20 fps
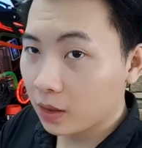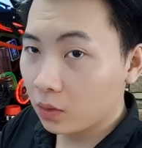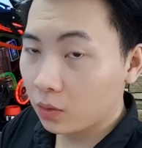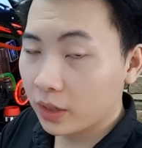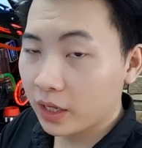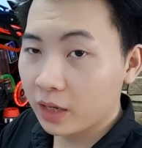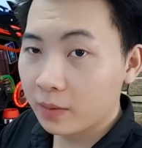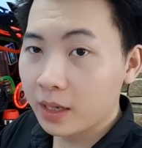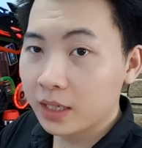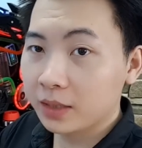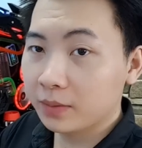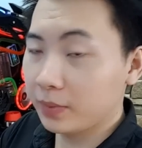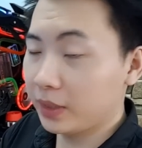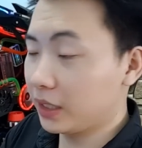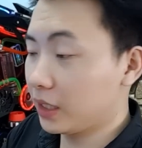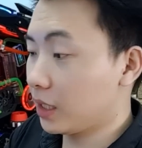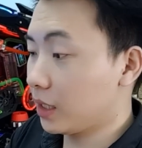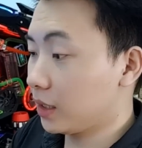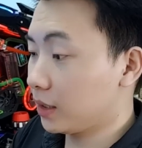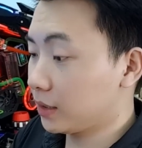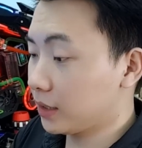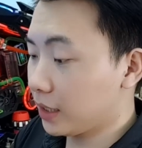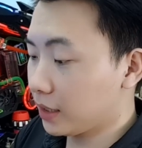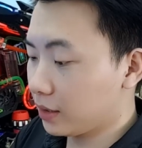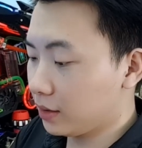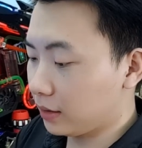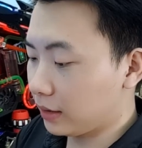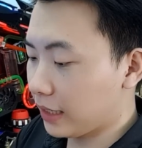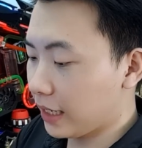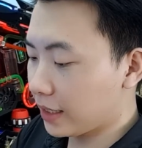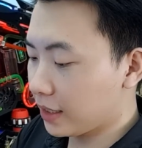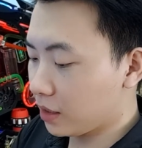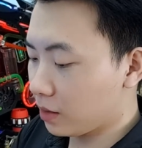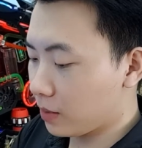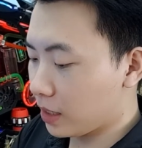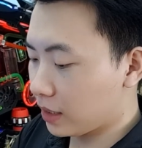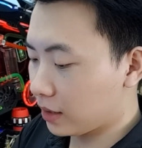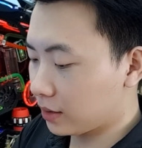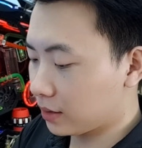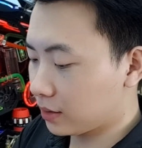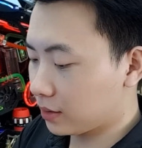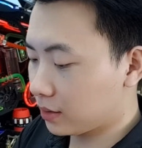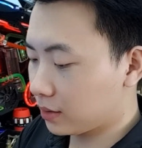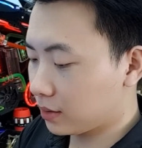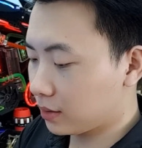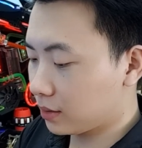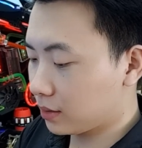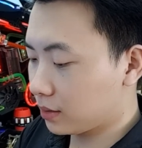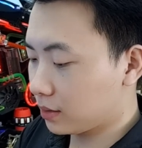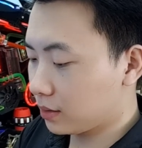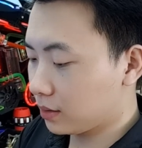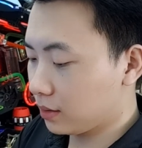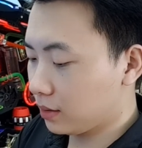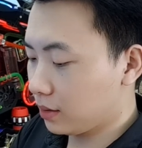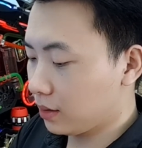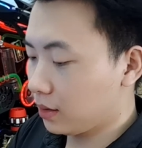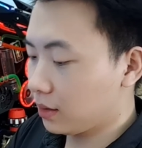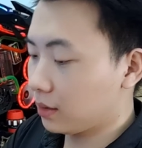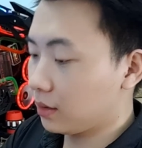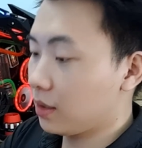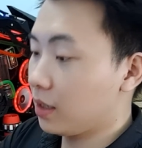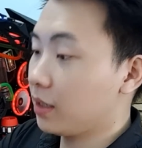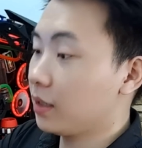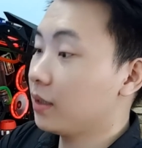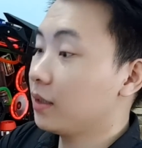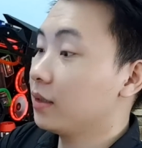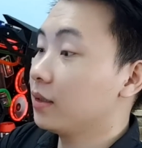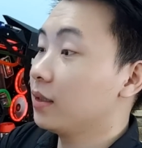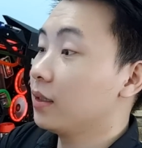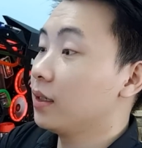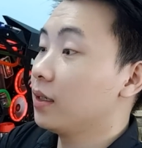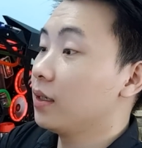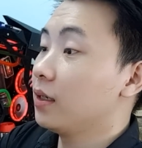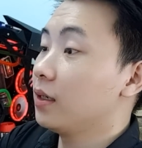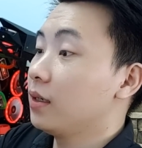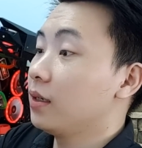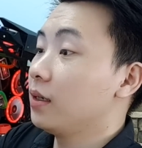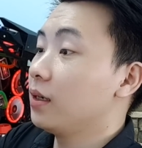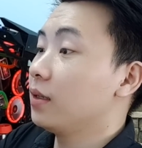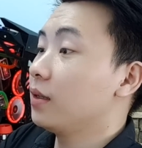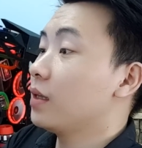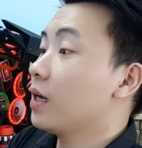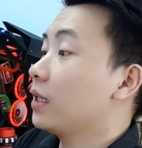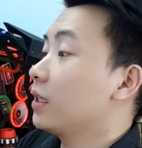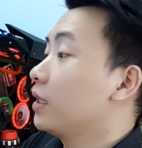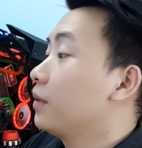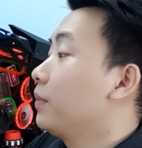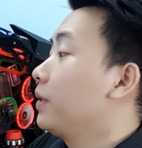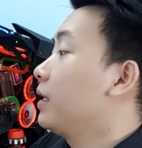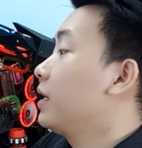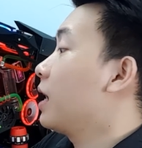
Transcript: Ok các bạn, mình sẽ thử test nha các bạn. Đây, hiện tại thì mình